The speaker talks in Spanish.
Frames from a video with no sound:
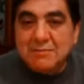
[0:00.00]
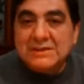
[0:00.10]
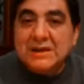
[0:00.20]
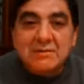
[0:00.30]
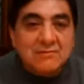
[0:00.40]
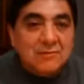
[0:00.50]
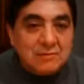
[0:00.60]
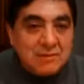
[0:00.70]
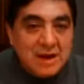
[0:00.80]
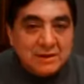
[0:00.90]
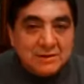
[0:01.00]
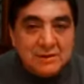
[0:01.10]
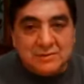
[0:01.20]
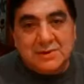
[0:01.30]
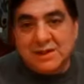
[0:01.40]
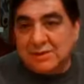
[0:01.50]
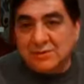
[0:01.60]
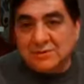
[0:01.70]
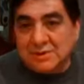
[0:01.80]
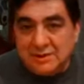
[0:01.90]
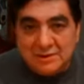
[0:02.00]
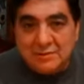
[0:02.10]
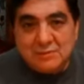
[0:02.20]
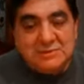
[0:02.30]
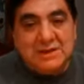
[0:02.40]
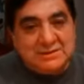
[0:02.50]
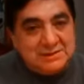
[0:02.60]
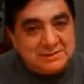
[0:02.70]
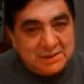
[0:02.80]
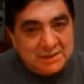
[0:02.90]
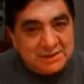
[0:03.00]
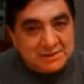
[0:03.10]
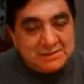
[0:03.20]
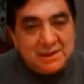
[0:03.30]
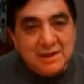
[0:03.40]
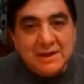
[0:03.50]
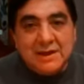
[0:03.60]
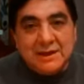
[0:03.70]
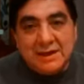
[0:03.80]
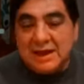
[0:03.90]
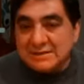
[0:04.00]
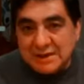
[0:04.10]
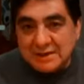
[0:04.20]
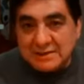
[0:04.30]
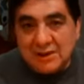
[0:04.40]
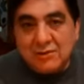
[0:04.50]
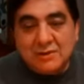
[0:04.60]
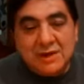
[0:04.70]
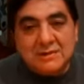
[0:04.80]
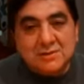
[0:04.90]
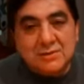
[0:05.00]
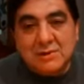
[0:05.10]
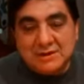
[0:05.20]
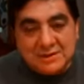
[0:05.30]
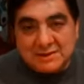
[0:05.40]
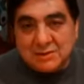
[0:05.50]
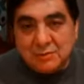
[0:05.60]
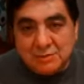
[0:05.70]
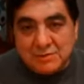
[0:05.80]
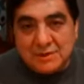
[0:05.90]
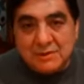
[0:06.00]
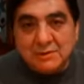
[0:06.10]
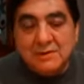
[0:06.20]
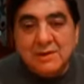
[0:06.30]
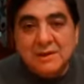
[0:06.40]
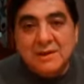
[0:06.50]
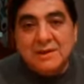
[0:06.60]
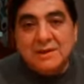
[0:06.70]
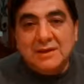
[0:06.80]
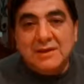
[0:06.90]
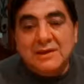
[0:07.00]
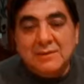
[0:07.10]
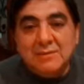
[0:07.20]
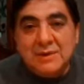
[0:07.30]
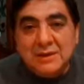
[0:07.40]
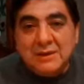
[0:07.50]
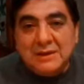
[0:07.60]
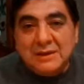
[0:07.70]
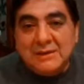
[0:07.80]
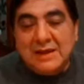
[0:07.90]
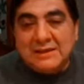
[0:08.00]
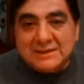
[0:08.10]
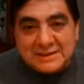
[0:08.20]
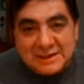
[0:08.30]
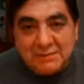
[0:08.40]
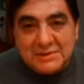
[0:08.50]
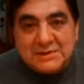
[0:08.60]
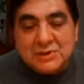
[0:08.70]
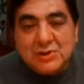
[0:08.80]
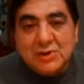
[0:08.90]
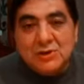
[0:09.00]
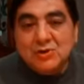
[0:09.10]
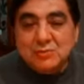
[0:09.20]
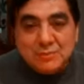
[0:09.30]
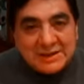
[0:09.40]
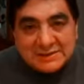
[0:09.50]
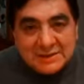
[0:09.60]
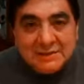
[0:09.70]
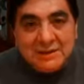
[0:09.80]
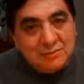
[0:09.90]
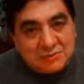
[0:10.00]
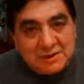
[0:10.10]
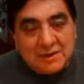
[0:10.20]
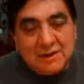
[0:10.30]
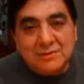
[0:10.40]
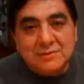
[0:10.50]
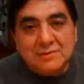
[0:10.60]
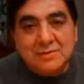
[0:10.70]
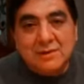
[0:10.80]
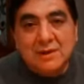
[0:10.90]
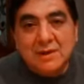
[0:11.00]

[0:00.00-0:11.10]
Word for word: Vas a informar de los secretos íntimos de las estrellas que has tratado, que has, con las que has convivido y de las que sabes sus más íntimos secretos.